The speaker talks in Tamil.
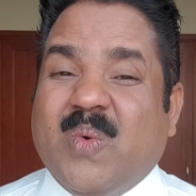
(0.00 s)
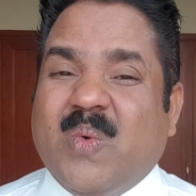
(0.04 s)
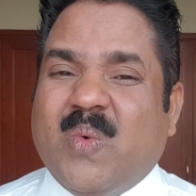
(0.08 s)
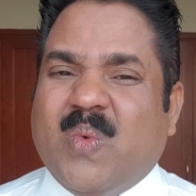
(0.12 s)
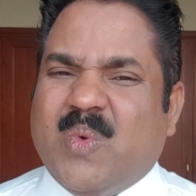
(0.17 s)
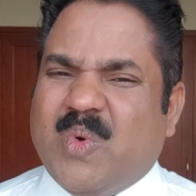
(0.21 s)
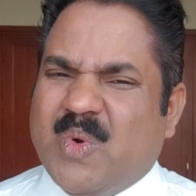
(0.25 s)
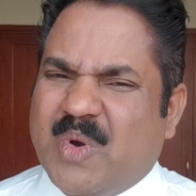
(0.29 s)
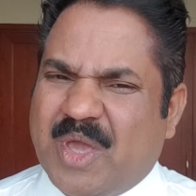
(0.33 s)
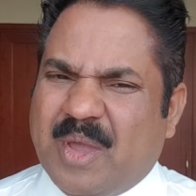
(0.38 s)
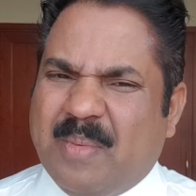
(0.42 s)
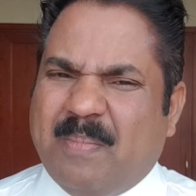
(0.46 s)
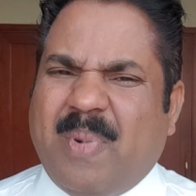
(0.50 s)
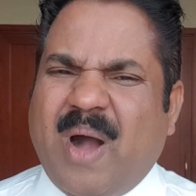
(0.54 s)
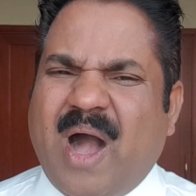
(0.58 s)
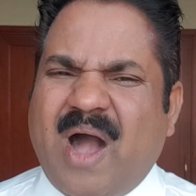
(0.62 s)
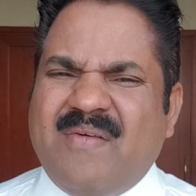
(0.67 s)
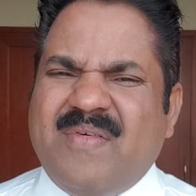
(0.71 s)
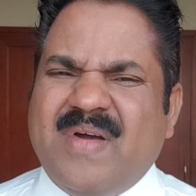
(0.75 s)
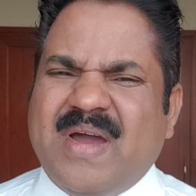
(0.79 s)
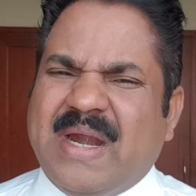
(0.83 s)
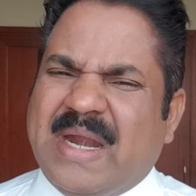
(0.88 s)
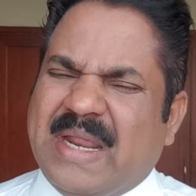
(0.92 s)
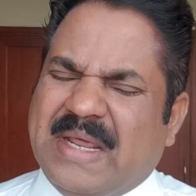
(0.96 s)
உன்னுடைய
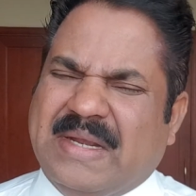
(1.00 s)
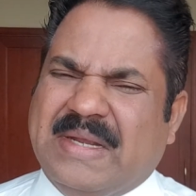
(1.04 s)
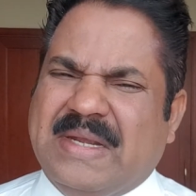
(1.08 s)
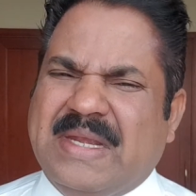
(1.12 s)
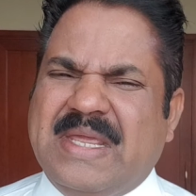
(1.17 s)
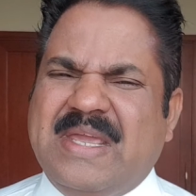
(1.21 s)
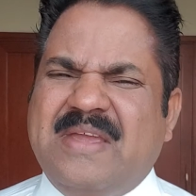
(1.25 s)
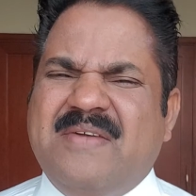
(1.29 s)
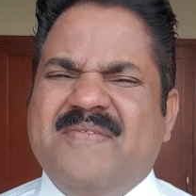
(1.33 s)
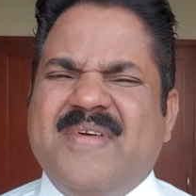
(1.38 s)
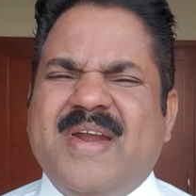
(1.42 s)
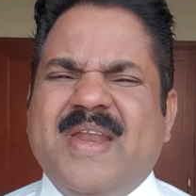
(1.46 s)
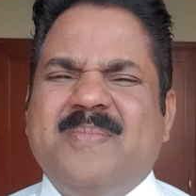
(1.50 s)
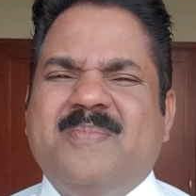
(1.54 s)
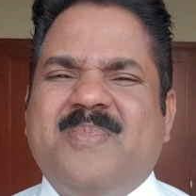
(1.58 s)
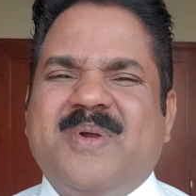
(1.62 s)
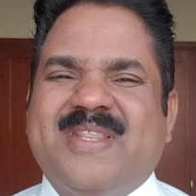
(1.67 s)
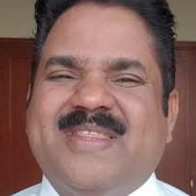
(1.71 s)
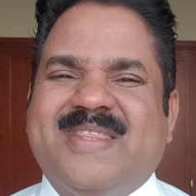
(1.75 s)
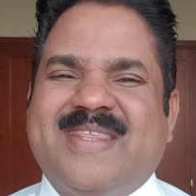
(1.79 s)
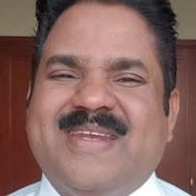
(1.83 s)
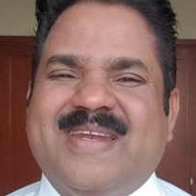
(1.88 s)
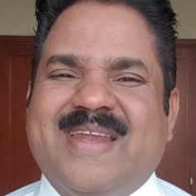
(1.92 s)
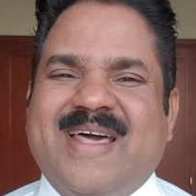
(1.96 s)
பாவங்களை நீ
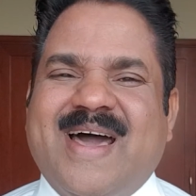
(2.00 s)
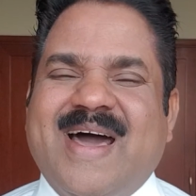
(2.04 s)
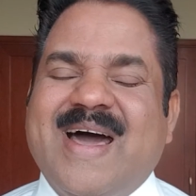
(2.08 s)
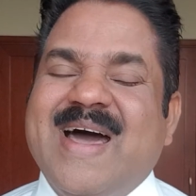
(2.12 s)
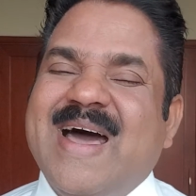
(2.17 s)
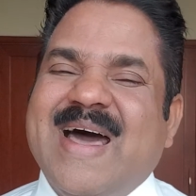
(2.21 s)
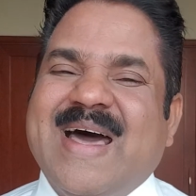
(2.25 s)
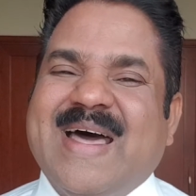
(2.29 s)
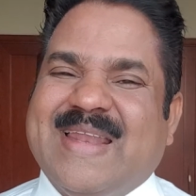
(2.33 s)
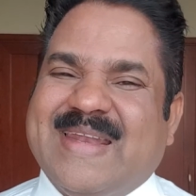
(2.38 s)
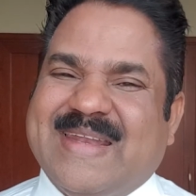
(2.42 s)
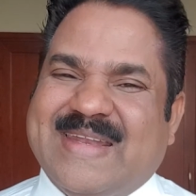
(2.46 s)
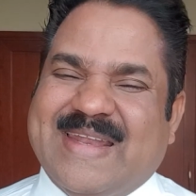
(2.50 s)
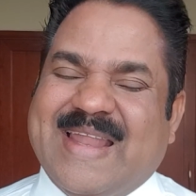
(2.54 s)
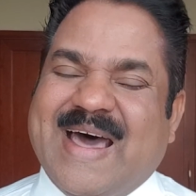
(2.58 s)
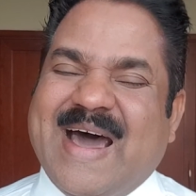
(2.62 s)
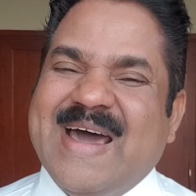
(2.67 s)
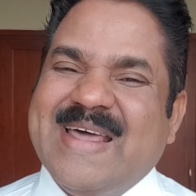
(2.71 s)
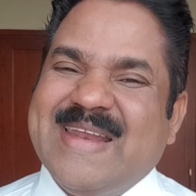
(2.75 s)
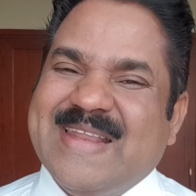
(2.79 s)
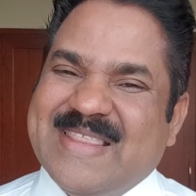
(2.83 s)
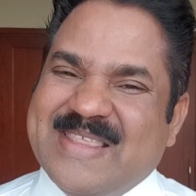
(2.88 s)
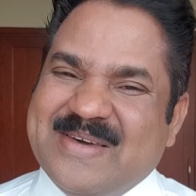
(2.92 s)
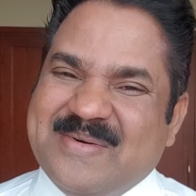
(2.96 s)
வெளிப்படுத்தினா
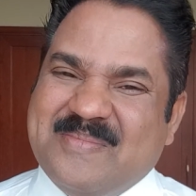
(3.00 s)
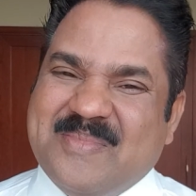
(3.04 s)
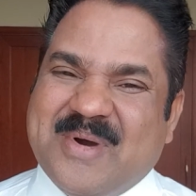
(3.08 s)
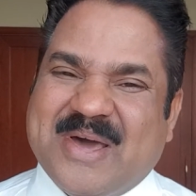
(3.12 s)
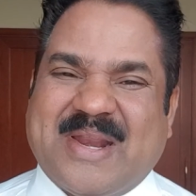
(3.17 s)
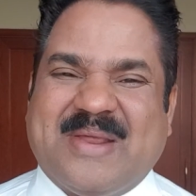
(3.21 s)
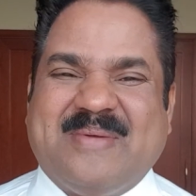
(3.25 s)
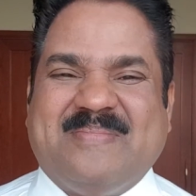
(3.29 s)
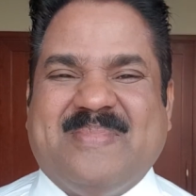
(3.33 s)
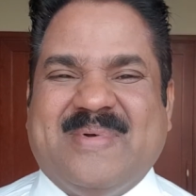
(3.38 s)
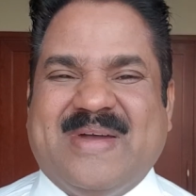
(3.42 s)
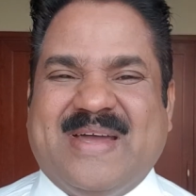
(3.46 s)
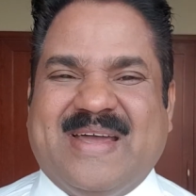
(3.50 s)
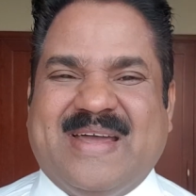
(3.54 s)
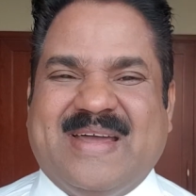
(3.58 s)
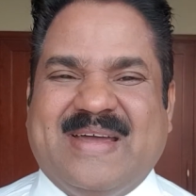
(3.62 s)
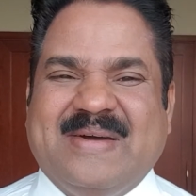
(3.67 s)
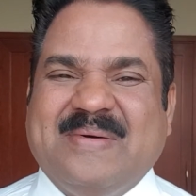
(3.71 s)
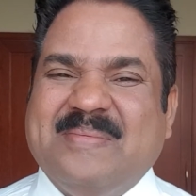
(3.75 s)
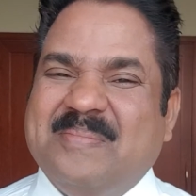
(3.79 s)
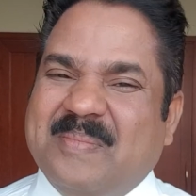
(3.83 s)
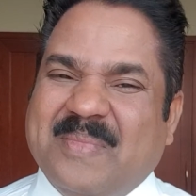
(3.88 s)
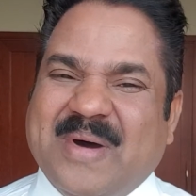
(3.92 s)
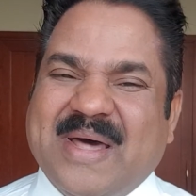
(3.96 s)
நான் அதை மறைப்பேன்
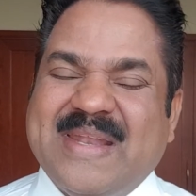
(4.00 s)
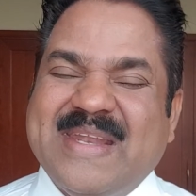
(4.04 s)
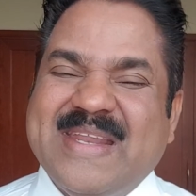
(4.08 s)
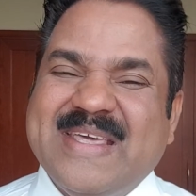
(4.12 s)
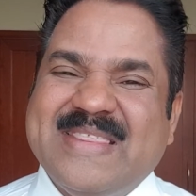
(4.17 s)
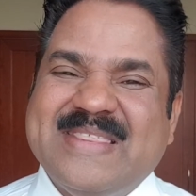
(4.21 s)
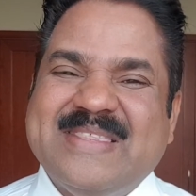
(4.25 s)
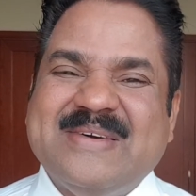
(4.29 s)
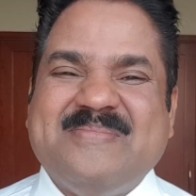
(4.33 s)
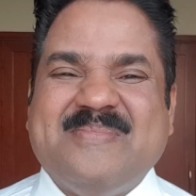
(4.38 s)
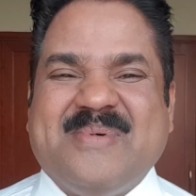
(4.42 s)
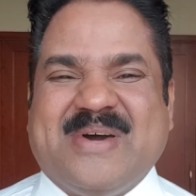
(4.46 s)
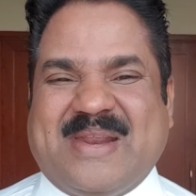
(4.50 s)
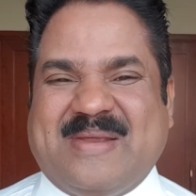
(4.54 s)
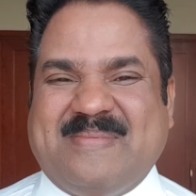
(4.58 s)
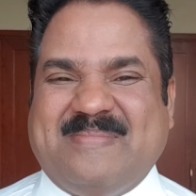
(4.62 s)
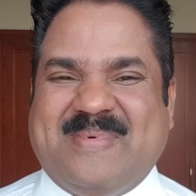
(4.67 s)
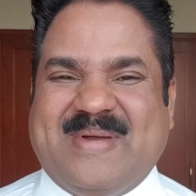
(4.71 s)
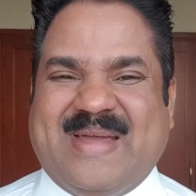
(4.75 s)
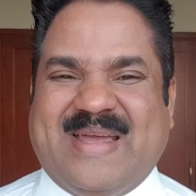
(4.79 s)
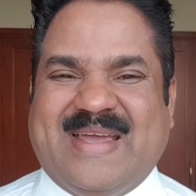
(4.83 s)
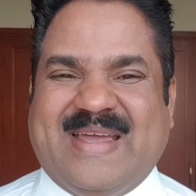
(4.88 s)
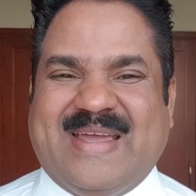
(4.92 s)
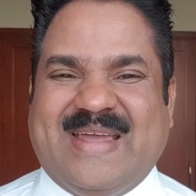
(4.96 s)
மன்னித்து
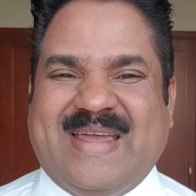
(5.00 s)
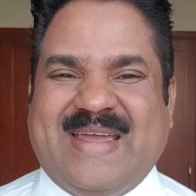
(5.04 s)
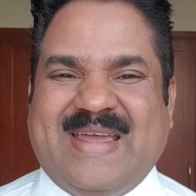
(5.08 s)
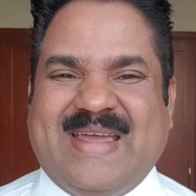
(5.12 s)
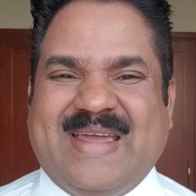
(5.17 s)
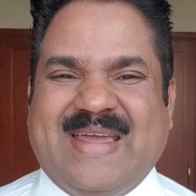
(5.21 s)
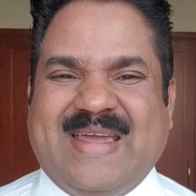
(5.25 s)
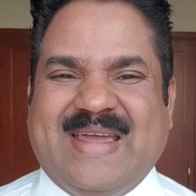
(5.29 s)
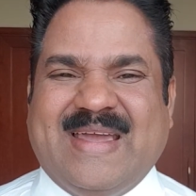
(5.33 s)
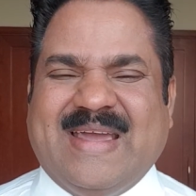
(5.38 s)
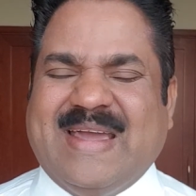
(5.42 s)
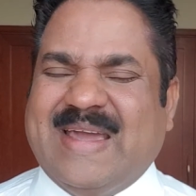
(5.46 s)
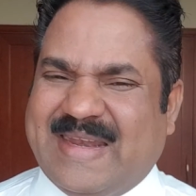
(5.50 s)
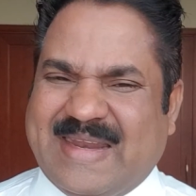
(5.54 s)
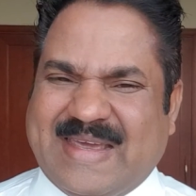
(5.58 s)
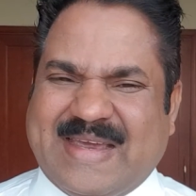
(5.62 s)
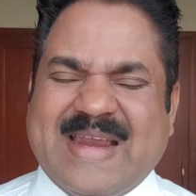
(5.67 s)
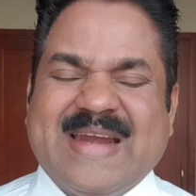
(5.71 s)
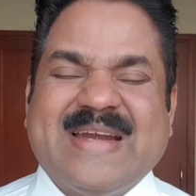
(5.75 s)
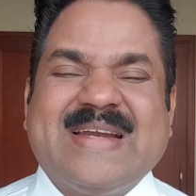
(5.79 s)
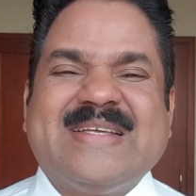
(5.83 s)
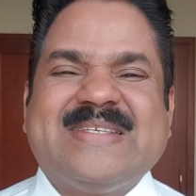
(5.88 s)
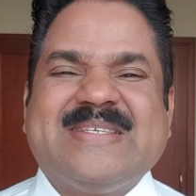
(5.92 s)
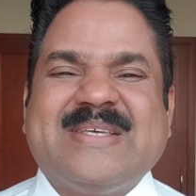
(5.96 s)
மறைப்பேன் என்னை
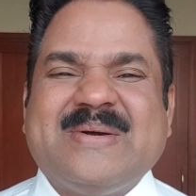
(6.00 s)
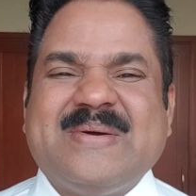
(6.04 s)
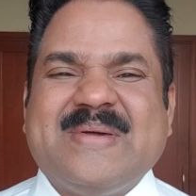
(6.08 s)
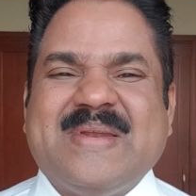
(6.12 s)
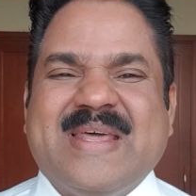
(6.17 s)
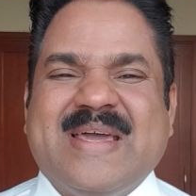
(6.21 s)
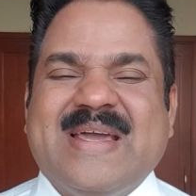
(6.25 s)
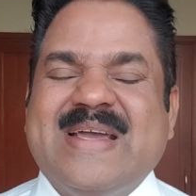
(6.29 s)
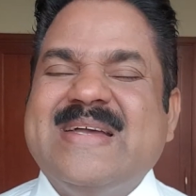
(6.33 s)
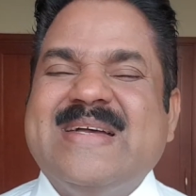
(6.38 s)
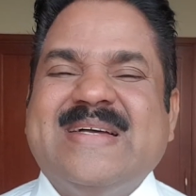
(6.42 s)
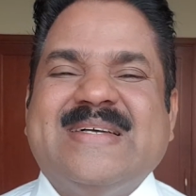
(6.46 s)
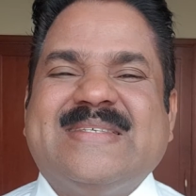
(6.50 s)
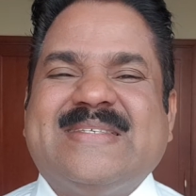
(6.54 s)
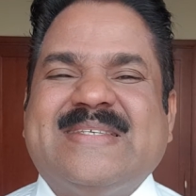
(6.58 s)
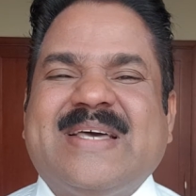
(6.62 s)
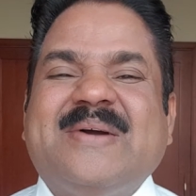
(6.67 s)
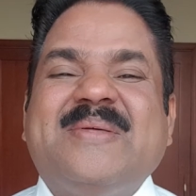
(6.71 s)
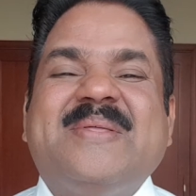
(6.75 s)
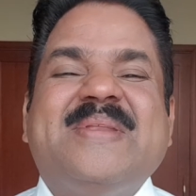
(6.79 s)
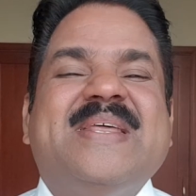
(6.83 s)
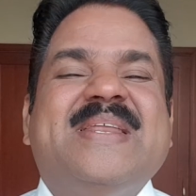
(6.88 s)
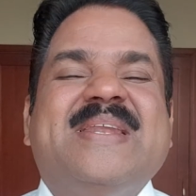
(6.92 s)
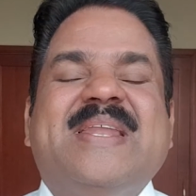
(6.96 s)
கேட்க சகோதரனே
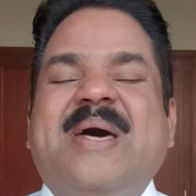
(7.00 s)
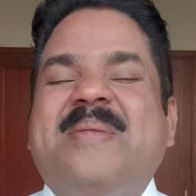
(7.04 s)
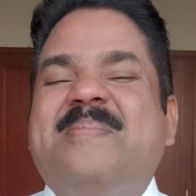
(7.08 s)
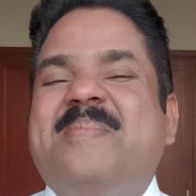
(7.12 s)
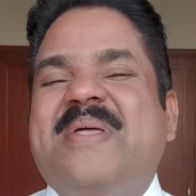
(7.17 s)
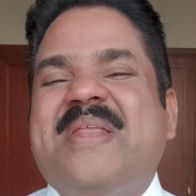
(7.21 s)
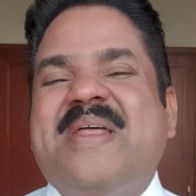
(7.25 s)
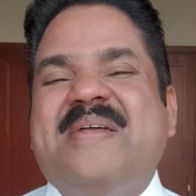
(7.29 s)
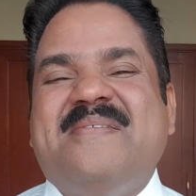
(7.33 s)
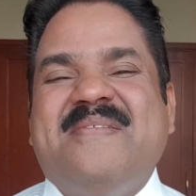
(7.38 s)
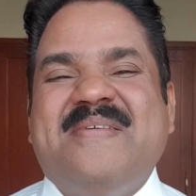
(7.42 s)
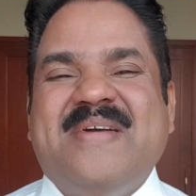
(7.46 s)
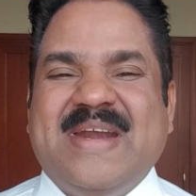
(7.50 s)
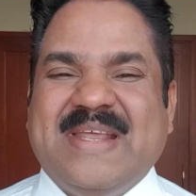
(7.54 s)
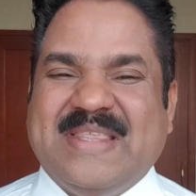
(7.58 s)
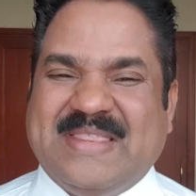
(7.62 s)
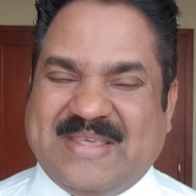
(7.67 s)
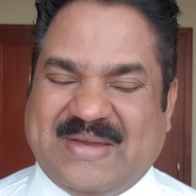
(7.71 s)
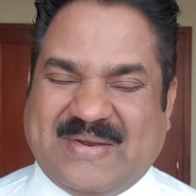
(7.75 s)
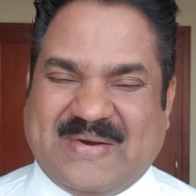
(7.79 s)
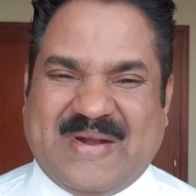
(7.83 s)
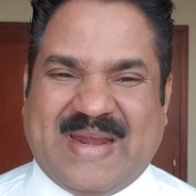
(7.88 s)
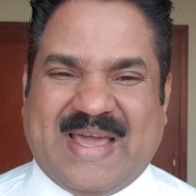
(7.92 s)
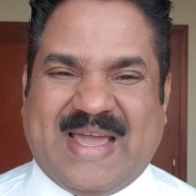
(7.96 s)
சகோதரி நண்பனை
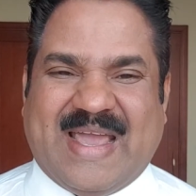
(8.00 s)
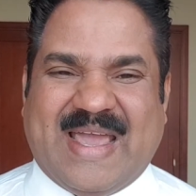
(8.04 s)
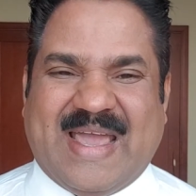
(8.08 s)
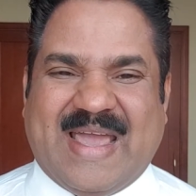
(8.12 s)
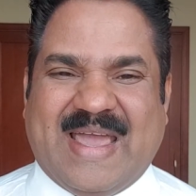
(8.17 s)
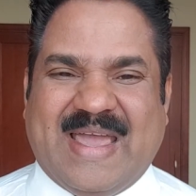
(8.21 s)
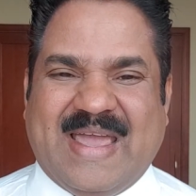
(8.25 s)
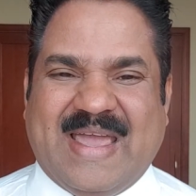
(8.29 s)
விழித்து கொள்ளுங்க